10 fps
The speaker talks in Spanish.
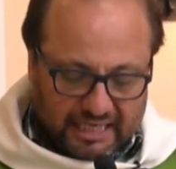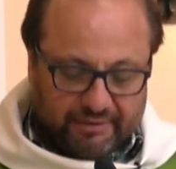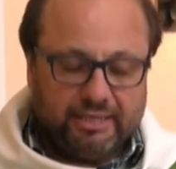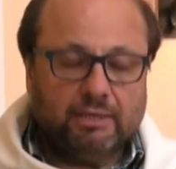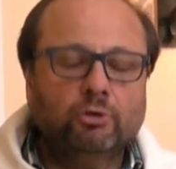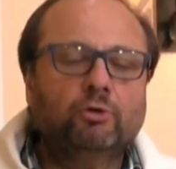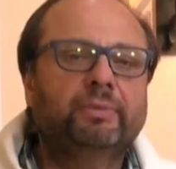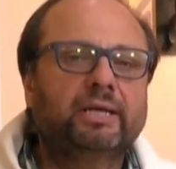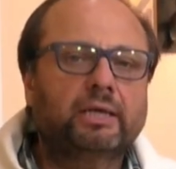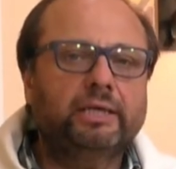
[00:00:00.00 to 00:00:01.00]
había un
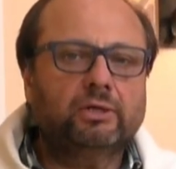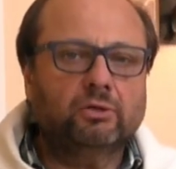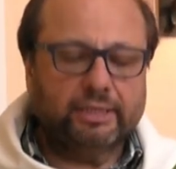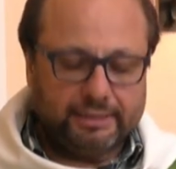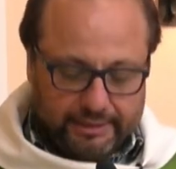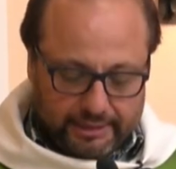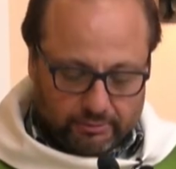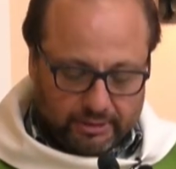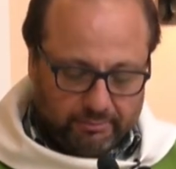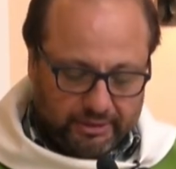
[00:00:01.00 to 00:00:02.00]
hombre rico que tenía
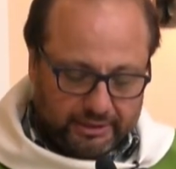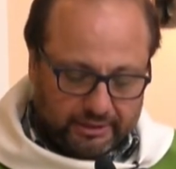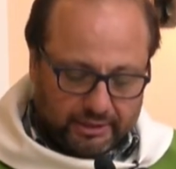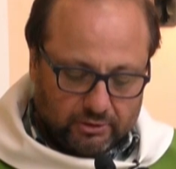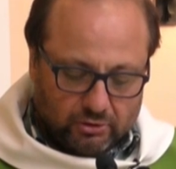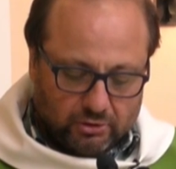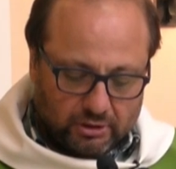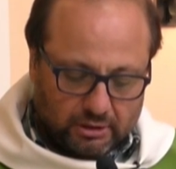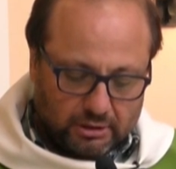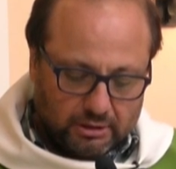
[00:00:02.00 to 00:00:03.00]
un
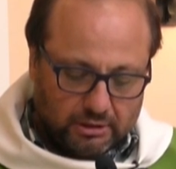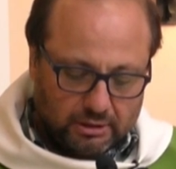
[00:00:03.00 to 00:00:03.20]
administrador